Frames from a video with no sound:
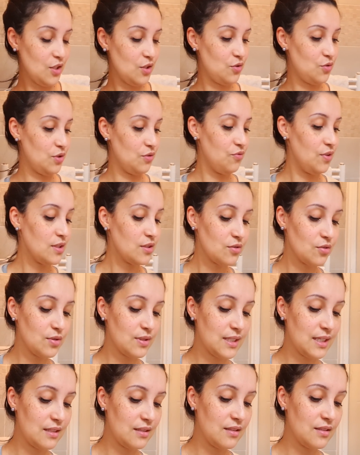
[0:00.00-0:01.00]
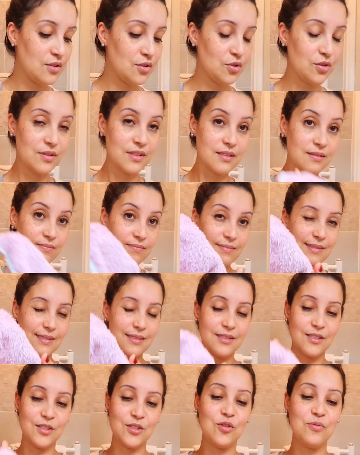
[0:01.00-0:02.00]
Je vais voir ce que ça donne.
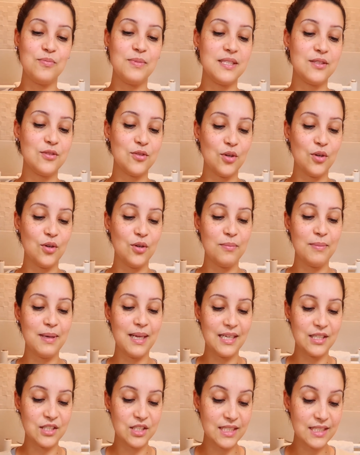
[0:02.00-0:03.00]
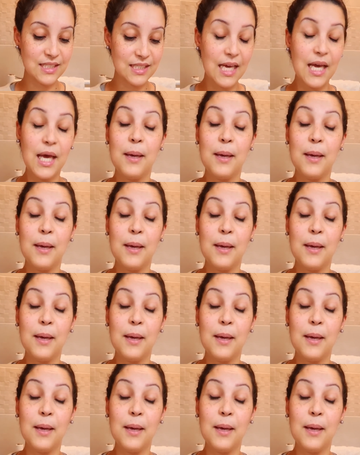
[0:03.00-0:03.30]
Je, le mets sur euh, ma lingette.